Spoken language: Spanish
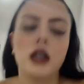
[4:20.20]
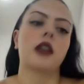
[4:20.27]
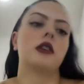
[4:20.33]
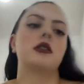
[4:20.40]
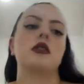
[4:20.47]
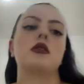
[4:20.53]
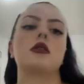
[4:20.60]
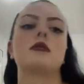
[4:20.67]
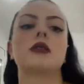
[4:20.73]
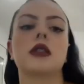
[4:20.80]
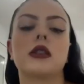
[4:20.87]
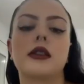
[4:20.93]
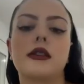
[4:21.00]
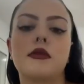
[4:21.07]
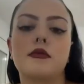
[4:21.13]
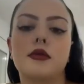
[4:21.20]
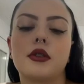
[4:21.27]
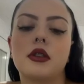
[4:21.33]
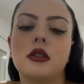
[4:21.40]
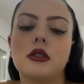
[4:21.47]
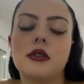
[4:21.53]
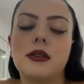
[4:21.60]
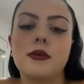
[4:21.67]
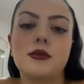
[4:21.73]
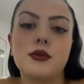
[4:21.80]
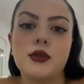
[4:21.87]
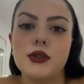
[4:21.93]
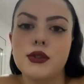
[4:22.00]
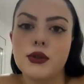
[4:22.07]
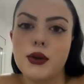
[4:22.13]
Y gracias a los que me estáis siguiendo por Insta.
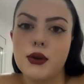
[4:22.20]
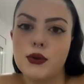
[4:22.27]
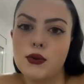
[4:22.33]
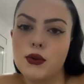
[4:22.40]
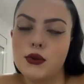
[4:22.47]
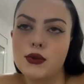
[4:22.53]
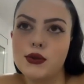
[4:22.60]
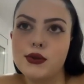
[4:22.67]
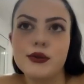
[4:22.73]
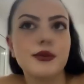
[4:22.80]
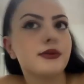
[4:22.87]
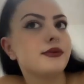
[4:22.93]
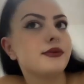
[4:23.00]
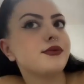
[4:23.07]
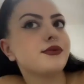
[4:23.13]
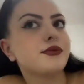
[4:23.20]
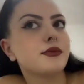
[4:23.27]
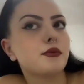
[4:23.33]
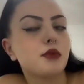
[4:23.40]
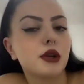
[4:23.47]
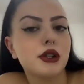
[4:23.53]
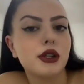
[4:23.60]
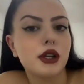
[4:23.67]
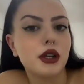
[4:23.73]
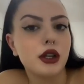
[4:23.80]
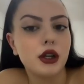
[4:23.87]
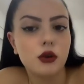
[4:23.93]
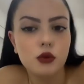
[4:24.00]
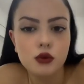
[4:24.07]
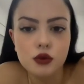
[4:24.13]
Muchas gracias
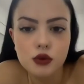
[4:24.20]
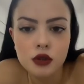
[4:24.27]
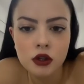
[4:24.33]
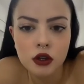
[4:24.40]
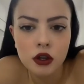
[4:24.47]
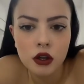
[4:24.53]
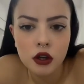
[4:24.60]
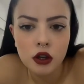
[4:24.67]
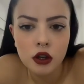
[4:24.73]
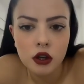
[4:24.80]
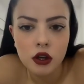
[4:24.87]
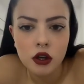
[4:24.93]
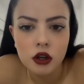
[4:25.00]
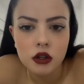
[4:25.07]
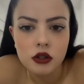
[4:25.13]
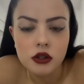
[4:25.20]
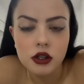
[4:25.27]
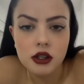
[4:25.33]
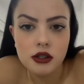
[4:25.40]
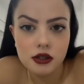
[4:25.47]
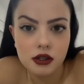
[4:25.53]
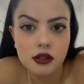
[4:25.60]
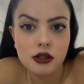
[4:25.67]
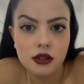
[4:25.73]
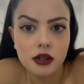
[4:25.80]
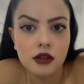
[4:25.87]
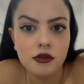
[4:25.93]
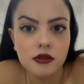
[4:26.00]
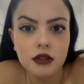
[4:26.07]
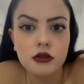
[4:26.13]
ricos Sí, sí,
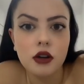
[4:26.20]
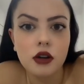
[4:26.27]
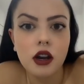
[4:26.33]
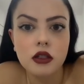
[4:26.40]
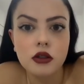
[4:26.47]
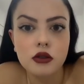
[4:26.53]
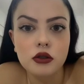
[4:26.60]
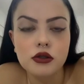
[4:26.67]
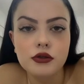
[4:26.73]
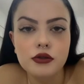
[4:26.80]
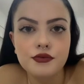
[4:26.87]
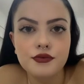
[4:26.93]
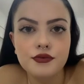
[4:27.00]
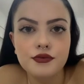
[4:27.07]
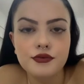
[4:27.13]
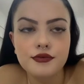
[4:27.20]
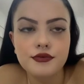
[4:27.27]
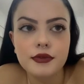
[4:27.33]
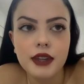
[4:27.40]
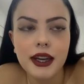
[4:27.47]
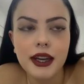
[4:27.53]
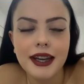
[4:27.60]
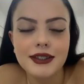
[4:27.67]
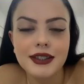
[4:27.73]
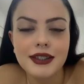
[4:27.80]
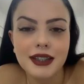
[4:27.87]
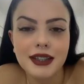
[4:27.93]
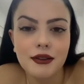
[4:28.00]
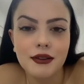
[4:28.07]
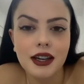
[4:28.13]
sí, entró la tos. O
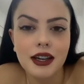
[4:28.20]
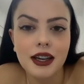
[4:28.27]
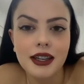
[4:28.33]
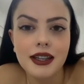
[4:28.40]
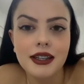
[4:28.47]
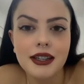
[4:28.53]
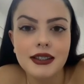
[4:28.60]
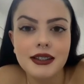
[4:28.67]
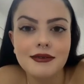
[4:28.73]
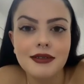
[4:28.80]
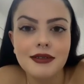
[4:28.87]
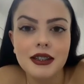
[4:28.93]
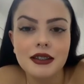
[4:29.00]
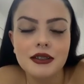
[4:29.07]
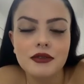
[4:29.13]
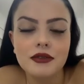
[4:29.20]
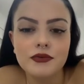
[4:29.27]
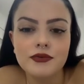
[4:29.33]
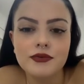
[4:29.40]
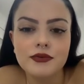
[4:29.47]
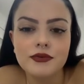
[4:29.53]
sea, trabajé ayer también.